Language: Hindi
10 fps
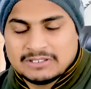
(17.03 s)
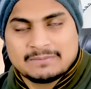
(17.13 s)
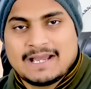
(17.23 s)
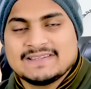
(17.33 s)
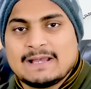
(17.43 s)

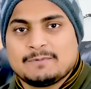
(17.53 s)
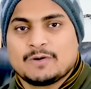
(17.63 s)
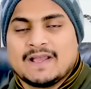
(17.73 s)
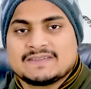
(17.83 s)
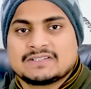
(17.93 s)
मतलब गाइज आप
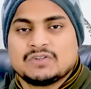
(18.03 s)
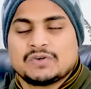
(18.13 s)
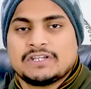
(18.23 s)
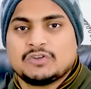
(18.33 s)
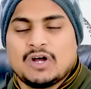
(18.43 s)
लोग कह सकते
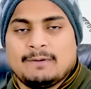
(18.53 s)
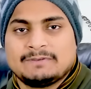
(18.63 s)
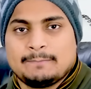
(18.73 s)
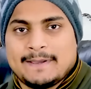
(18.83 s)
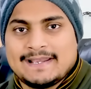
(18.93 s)
हो कि दो
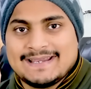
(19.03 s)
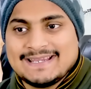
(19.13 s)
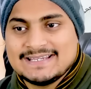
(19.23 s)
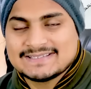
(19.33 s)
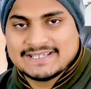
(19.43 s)
हफ्ते पहले
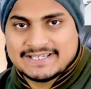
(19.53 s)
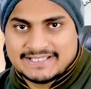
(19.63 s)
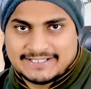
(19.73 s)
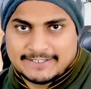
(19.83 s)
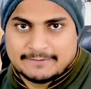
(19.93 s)
इसी
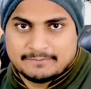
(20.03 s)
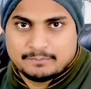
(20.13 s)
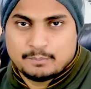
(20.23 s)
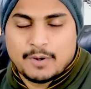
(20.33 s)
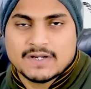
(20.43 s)
ही दिन
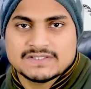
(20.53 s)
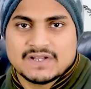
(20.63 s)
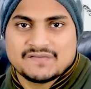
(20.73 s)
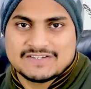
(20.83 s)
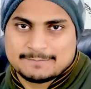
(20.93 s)
बॉक्स
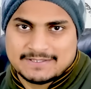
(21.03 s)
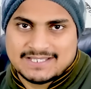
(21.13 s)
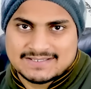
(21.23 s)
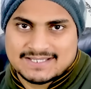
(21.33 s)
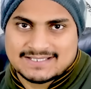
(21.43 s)
ऑफिस में
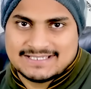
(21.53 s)
दस्तक